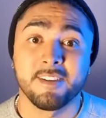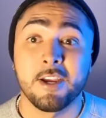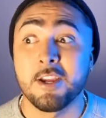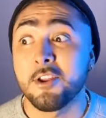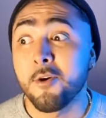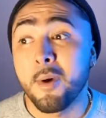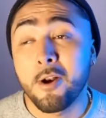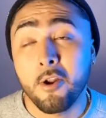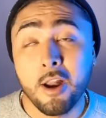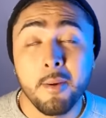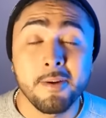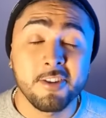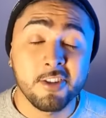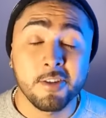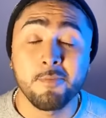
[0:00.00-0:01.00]
Y no
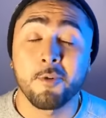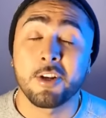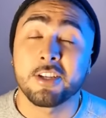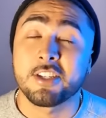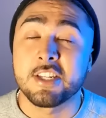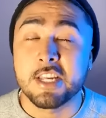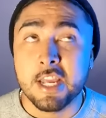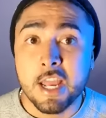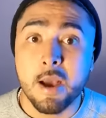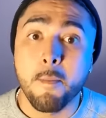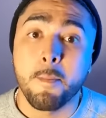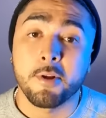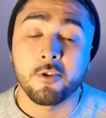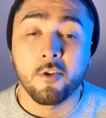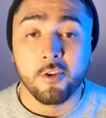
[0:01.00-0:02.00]
valoraba chance porque
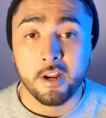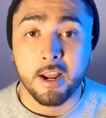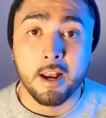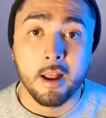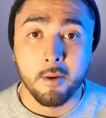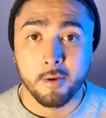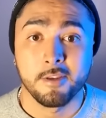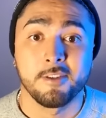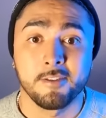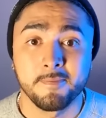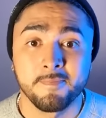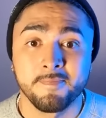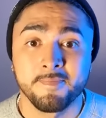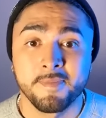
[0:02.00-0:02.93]
siempre se lo regalabas.